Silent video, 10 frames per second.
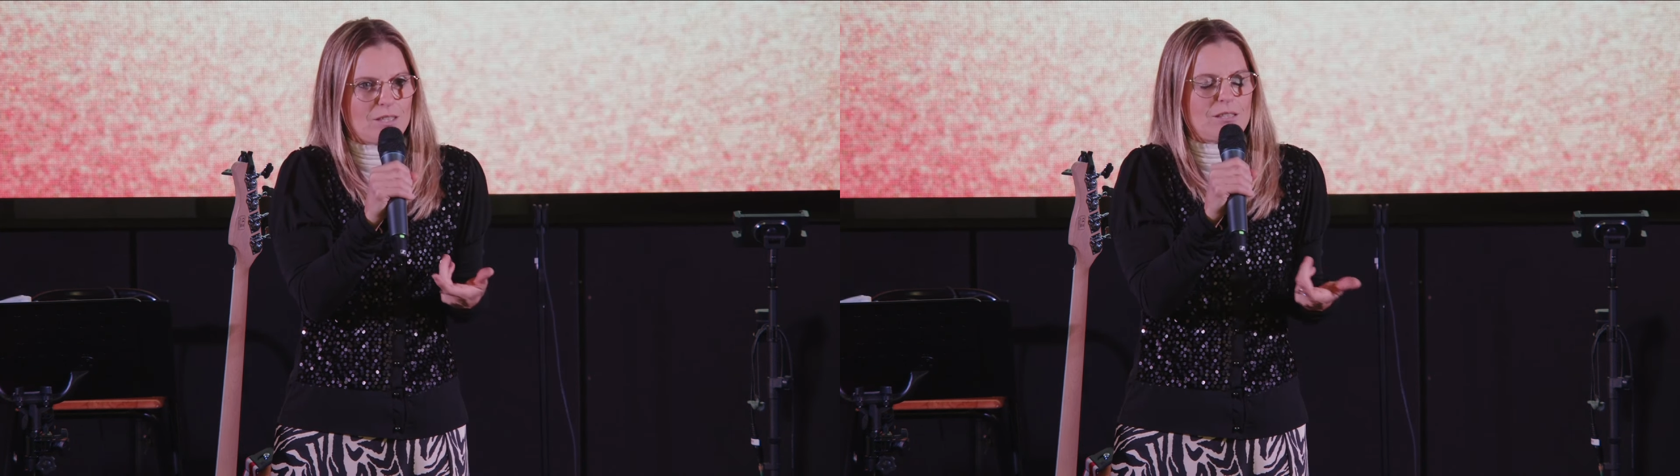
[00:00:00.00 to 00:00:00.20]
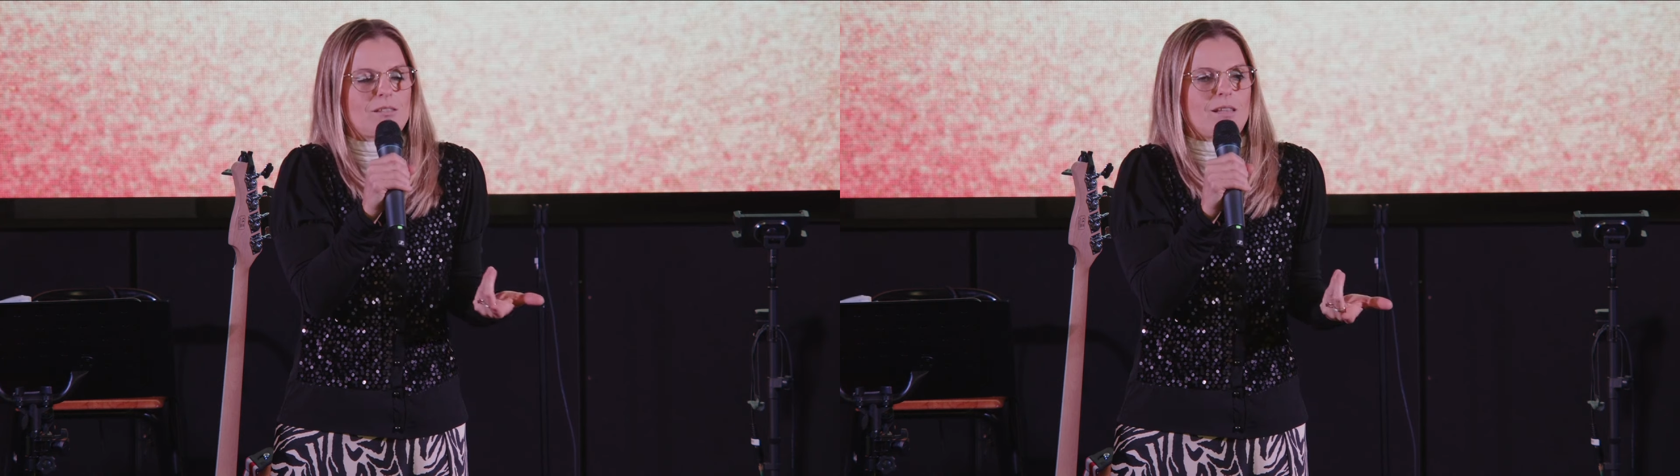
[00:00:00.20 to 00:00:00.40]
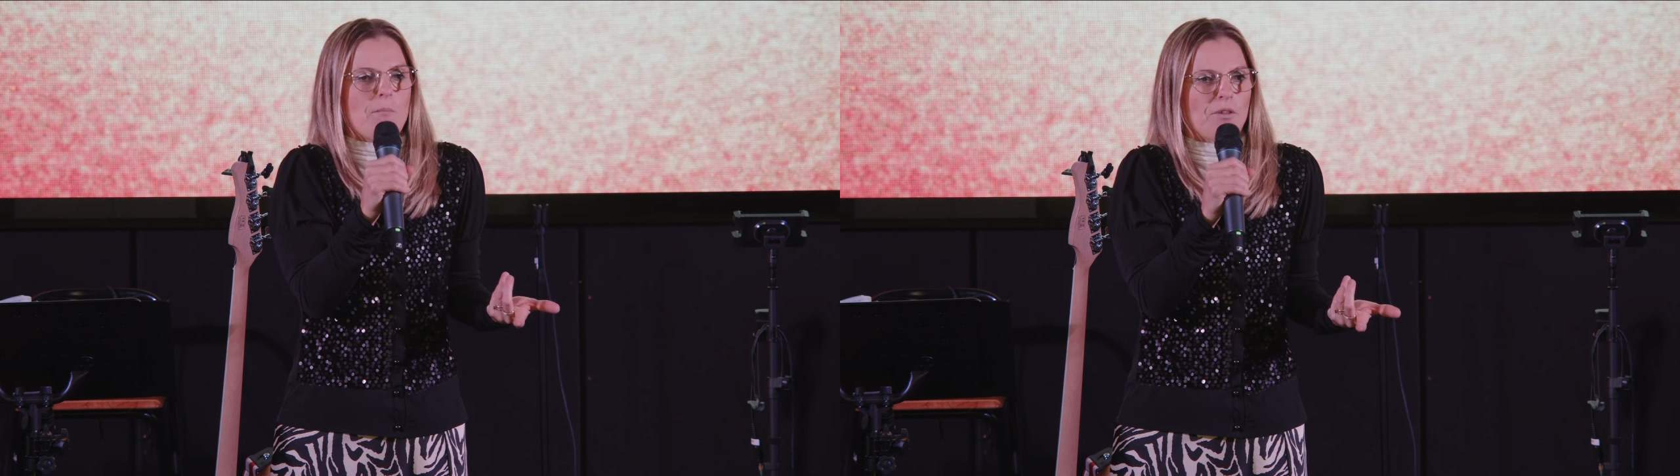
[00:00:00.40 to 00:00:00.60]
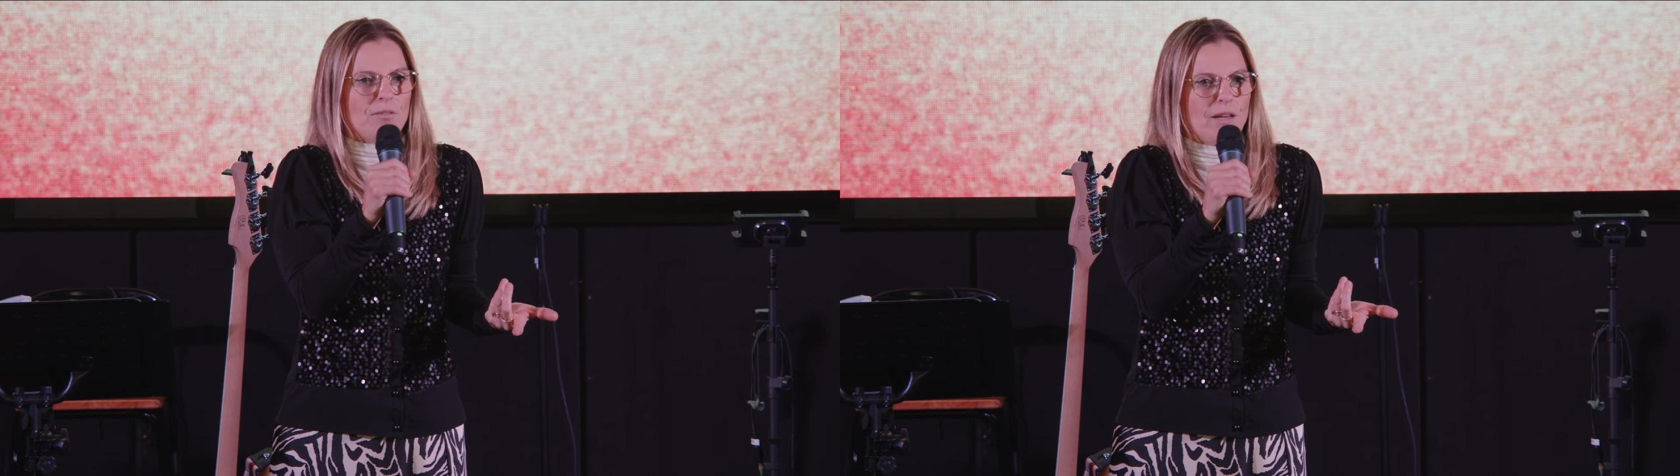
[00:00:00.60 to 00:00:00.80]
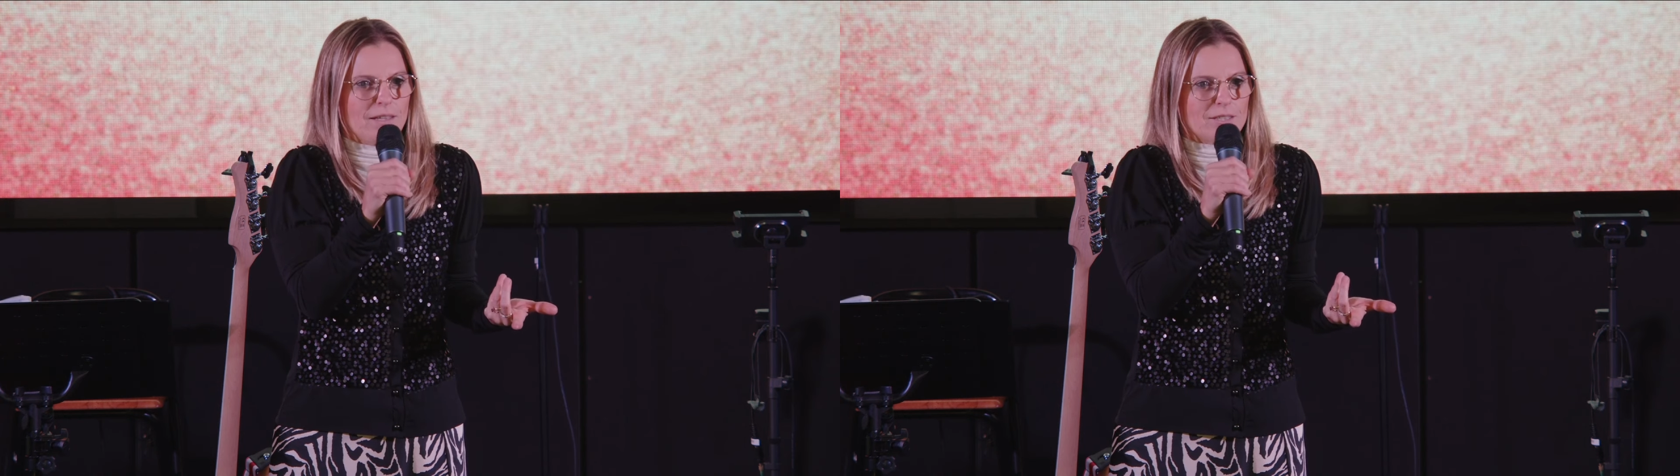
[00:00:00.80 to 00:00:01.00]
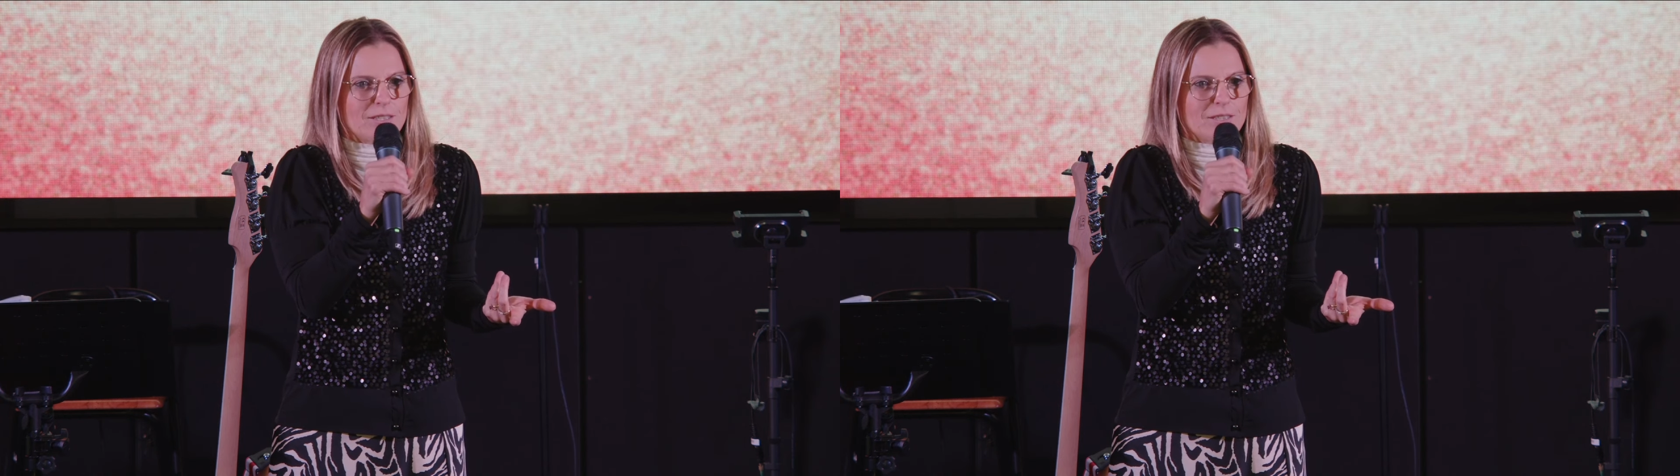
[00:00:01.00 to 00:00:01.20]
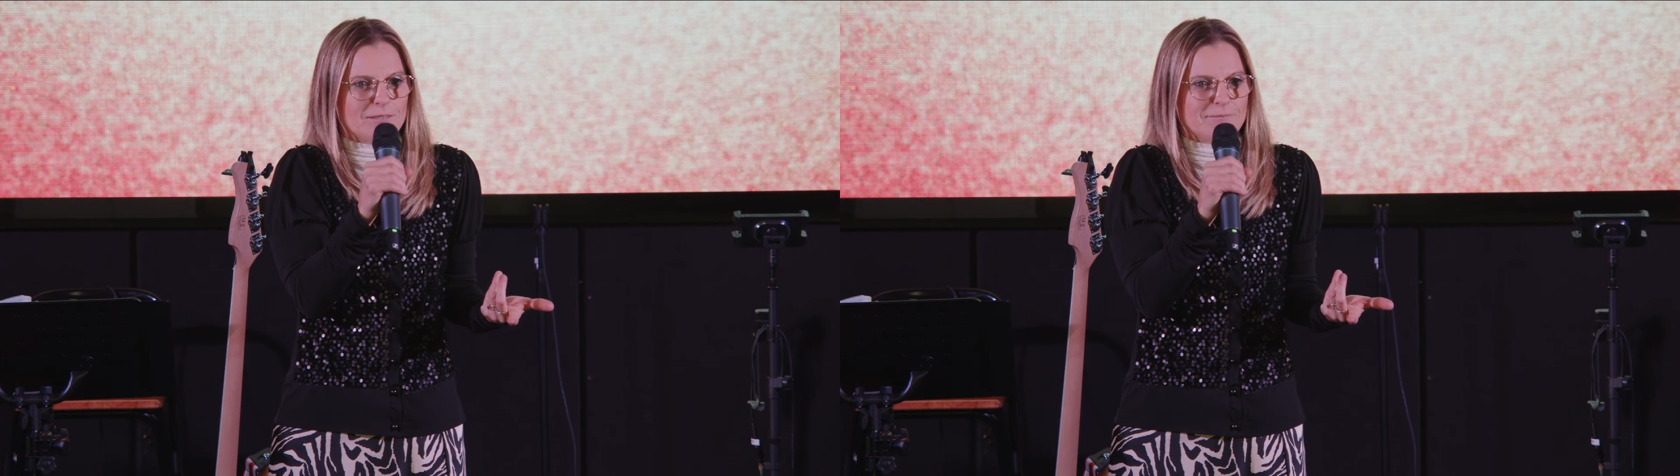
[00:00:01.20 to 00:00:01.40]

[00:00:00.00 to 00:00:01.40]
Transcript: se siamo diversi?